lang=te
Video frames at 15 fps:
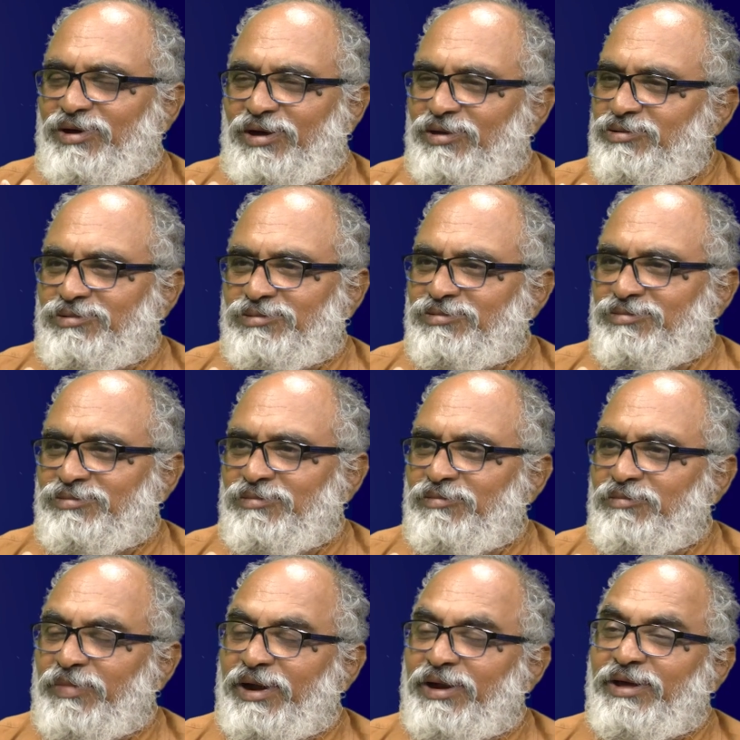చేసిన వాళ్ళు కాదు
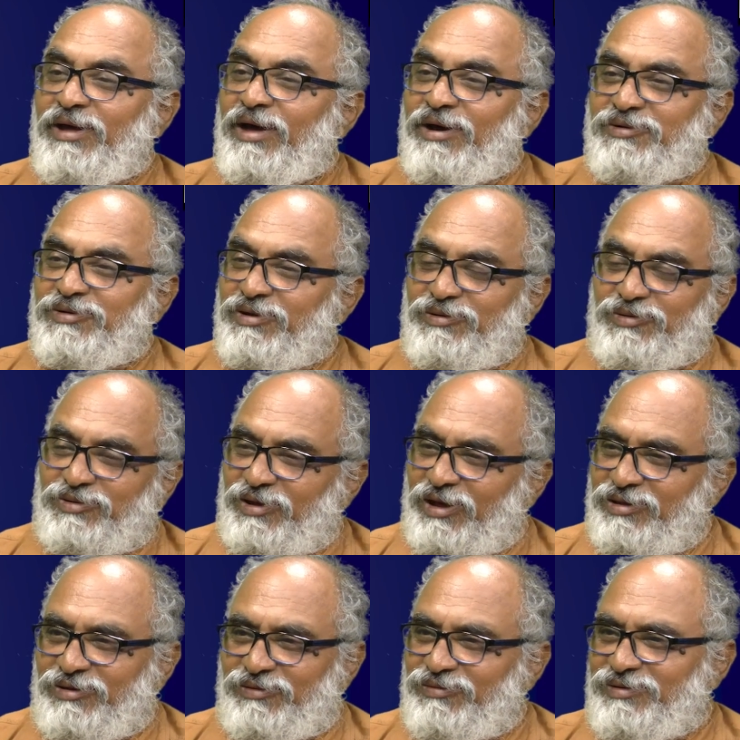మనీ
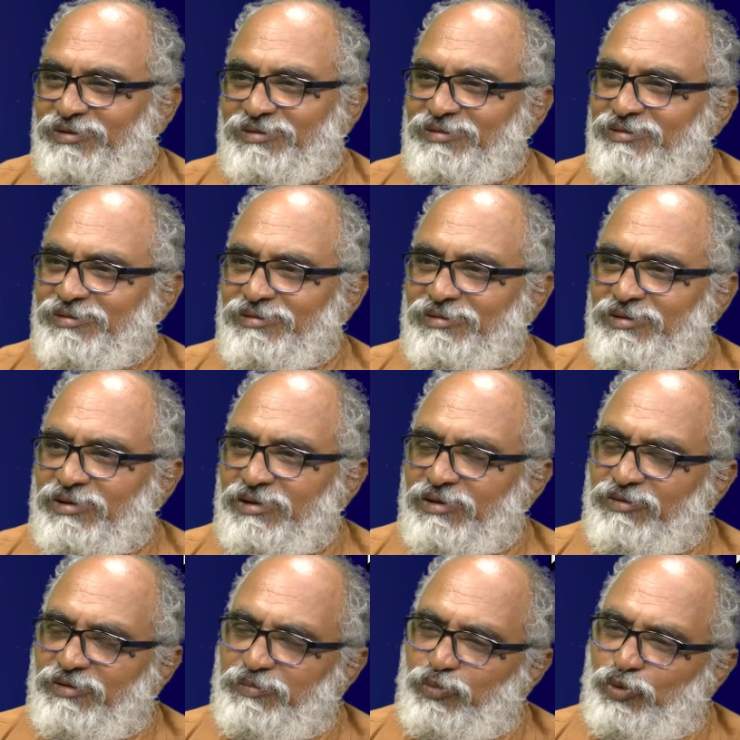యాక్షన్స్ కాదు ఇవి
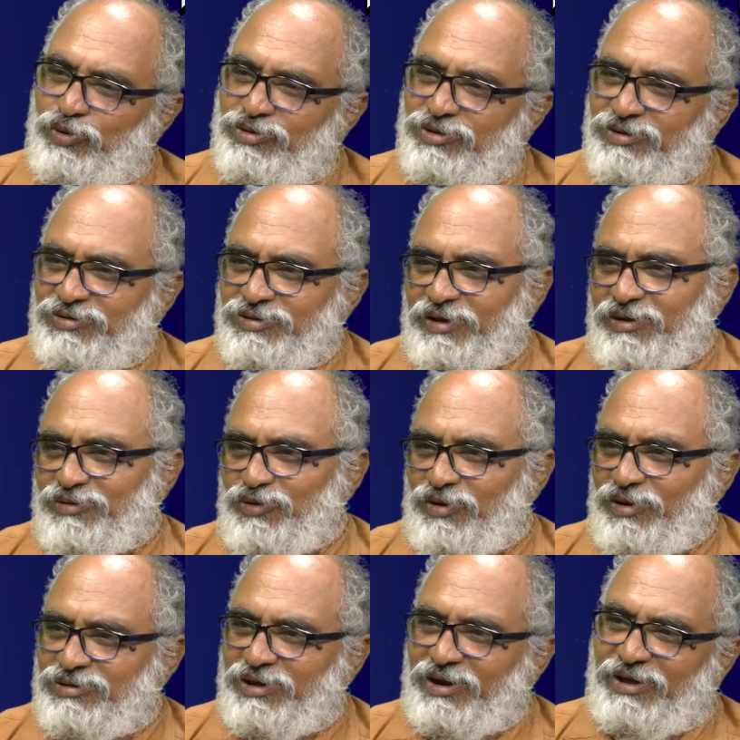ఇవి పూర్తి
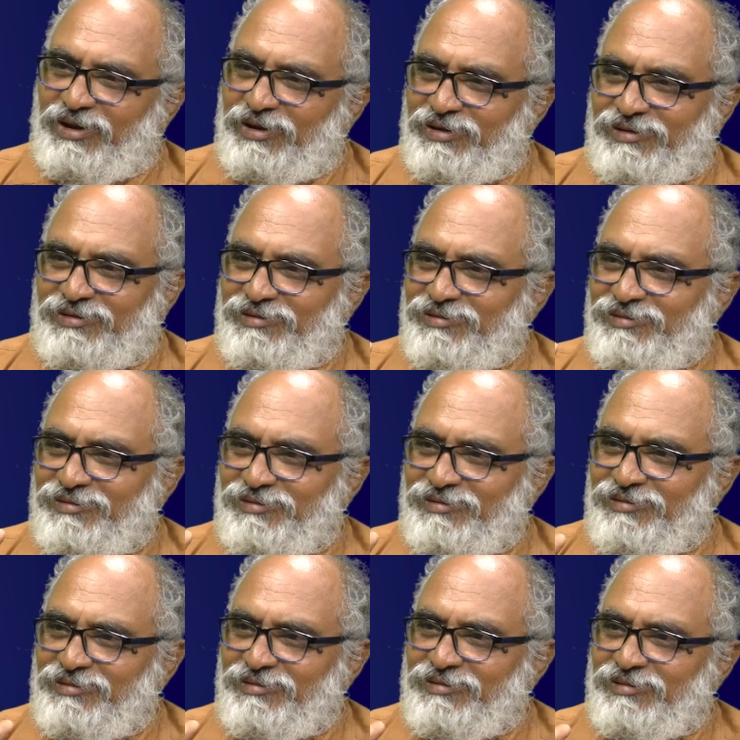స్థాయి దొంగతనాలే
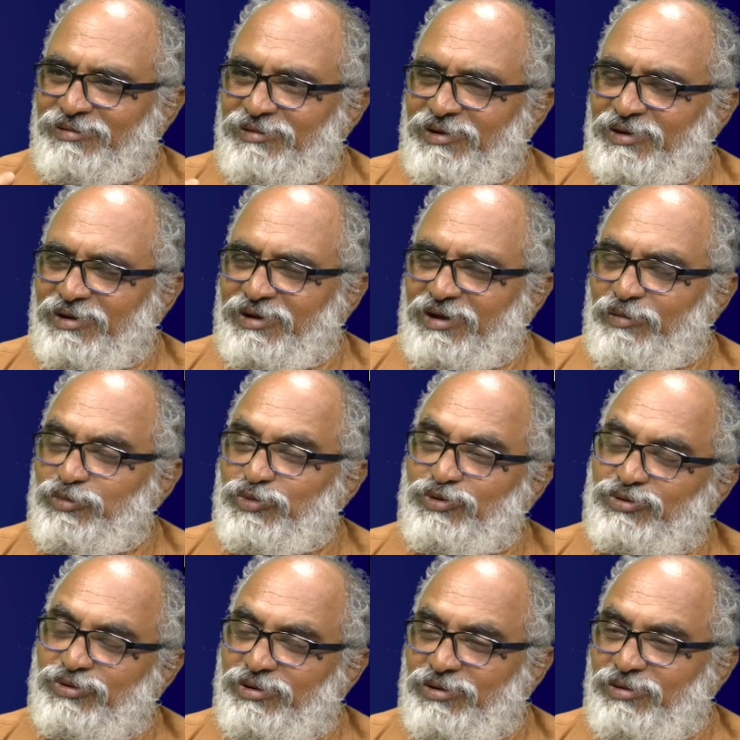అంటే
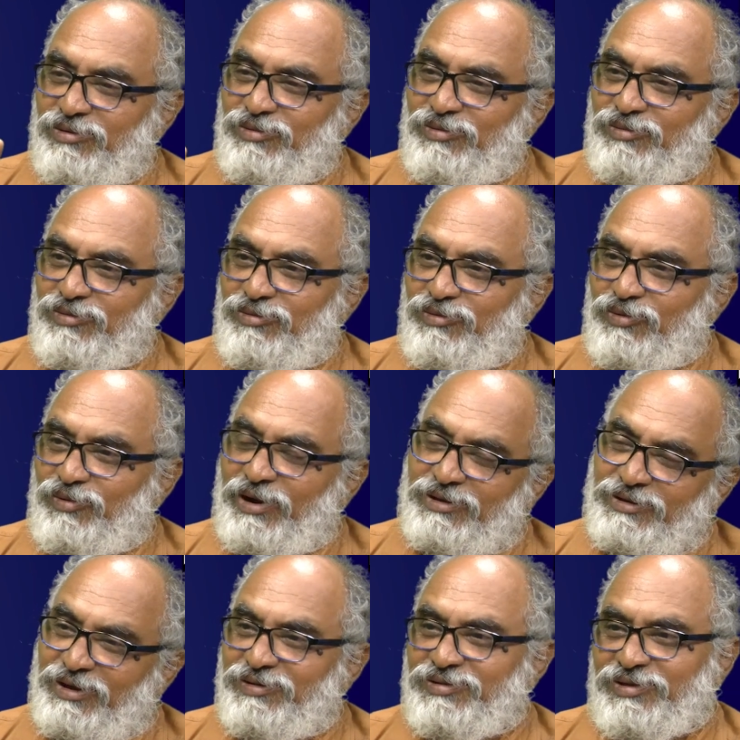కమ్యూనిస్టులు
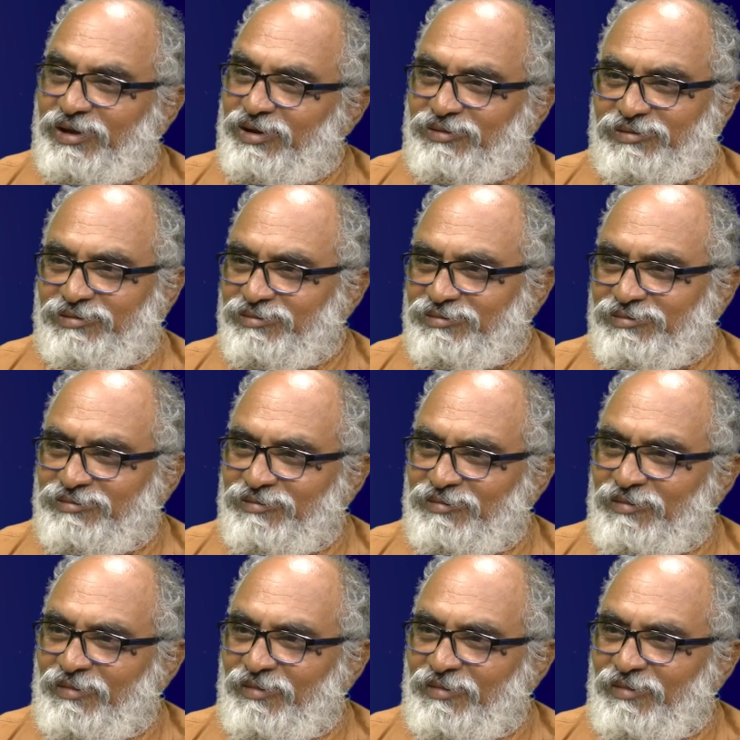కూడా చేస్తారు